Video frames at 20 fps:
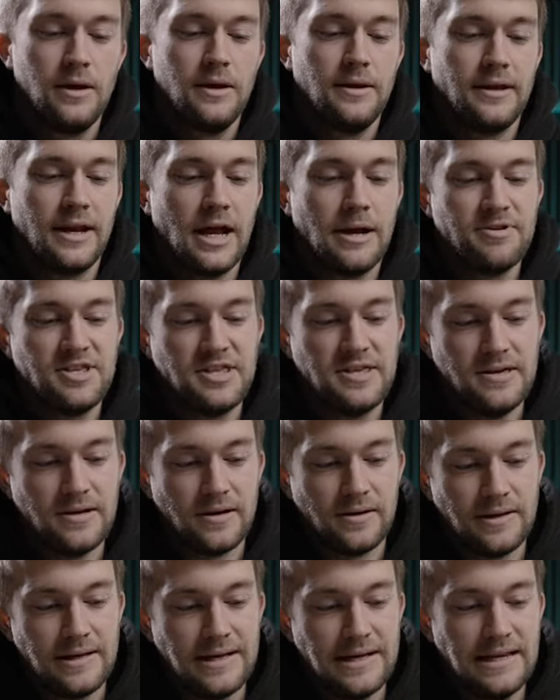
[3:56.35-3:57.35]
Dann habe ich
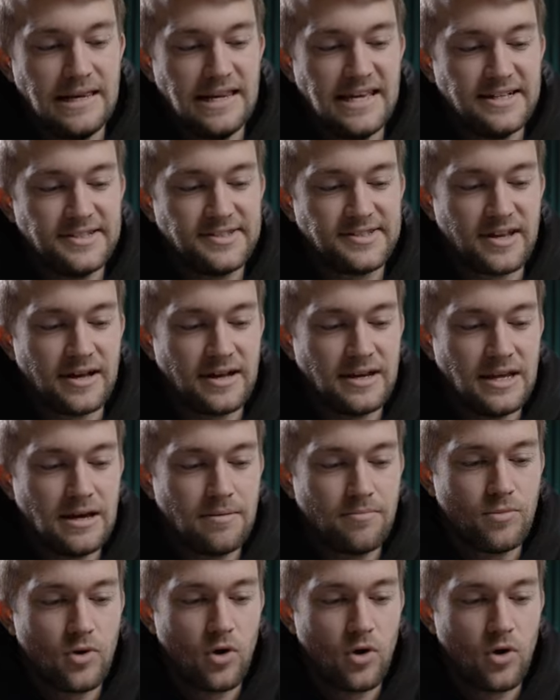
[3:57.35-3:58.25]
hier links daneben